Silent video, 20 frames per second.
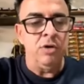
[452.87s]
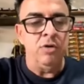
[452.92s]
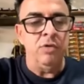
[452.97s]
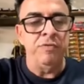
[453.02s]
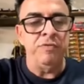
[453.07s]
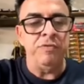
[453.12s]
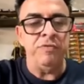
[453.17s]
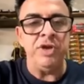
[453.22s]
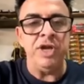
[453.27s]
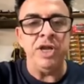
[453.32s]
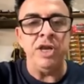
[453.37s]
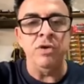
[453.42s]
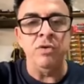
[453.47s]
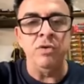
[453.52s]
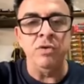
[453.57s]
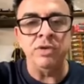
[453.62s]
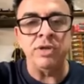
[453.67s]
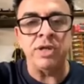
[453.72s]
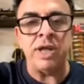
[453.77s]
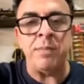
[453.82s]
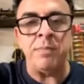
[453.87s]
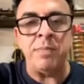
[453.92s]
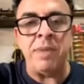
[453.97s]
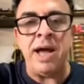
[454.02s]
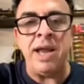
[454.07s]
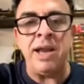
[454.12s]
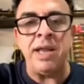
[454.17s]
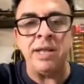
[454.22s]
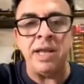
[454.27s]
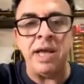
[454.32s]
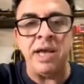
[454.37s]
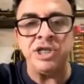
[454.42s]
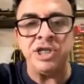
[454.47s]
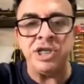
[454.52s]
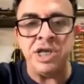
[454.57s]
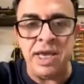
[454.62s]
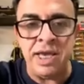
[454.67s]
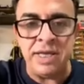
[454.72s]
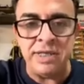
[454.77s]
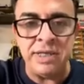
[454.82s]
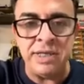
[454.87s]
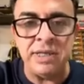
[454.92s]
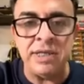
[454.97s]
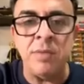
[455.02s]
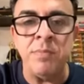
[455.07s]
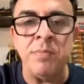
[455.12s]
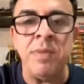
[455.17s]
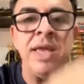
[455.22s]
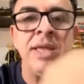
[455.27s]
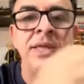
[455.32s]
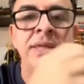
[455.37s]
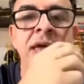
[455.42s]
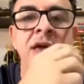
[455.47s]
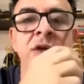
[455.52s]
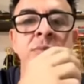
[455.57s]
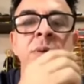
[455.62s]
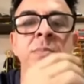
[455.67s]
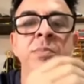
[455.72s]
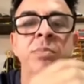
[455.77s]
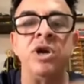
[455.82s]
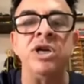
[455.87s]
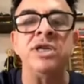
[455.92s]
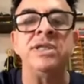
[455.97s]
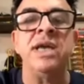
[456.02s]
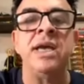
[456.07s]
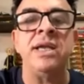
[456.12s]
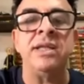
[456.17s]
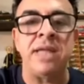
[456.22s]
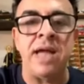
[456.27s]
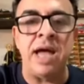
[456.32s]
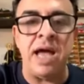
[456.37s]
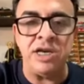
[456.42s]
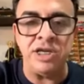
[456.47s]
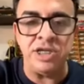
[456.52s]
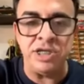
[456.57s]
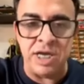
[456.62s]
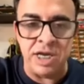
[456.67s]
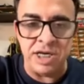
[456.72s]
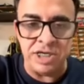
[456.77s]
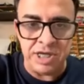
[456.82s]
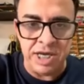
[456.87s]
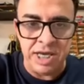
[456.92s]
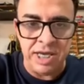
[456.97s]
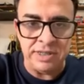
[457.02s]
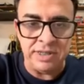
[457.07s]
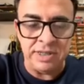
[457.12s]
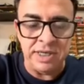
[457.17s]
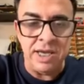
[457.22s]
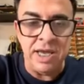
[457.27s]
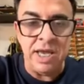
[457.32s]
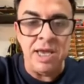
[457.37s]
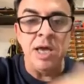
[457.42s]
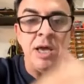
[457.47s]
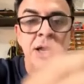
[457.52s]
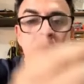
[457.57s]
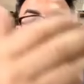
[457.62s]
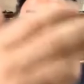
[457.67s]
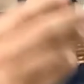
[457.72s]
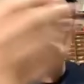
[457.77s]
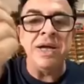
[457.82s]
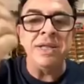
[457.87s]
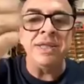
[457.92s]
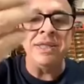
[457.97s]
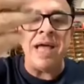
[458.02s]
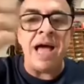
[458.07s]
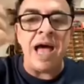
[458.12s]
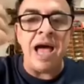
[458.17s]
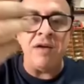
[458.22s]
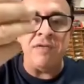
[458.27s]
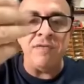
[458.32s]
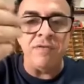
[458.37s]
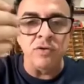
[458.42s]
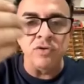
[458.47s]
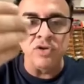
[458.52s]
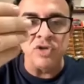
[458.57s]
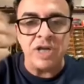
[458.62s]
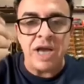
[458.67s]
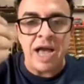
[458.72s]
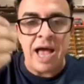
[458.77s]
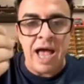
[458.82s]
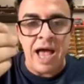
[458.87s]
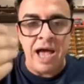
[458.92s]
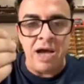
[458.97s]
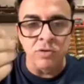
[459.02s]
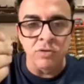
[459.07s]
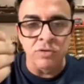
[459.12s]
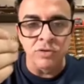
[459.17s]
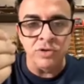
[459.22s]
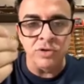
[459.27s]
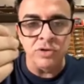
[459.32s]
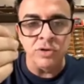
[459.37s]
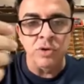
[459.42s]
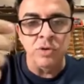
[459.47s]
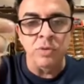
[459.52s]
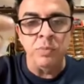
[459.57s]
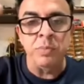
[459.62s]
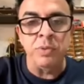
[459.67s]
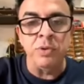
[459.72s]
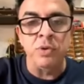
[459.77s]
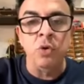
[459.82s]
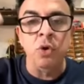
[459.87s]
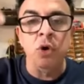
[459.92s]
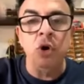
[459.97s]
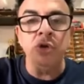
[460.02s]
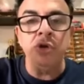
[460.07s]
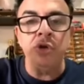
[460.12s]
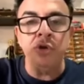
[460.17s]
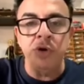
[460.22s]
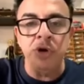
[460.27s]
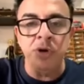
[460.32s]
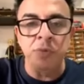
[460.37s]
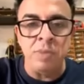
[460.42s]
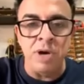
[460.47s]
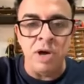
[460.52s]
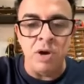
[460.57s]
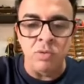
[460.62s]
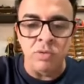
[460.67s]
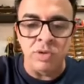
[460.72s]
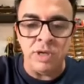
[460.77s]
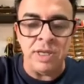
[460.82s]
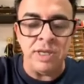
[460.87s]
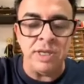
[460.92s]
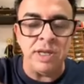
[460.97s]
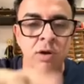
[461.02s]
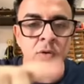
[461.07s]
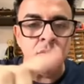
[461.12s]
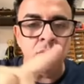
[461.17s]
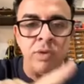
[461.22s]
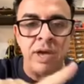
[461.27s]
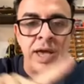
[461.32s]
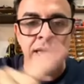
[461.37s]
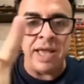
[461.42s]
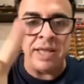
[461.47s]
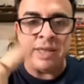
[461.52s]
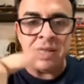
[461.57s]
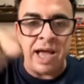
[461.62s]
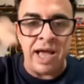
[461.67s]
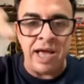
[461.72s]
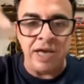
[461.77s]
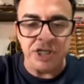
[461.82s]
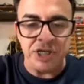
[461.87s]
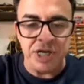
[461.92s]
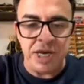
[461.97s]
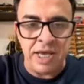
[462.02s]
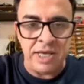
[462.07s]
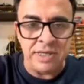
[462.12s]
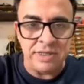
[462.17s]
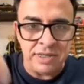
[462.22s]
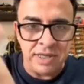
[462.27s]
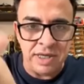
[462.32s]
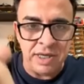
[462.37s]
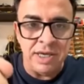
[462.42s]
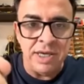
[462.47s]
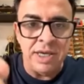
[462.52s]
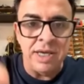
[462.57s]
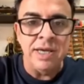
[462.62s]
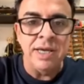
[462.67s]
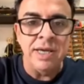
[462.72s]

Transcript: O filho trabalha na agência, também tem uma porcentagem na agência. Mandava os carros para o outro irmão que não é da agência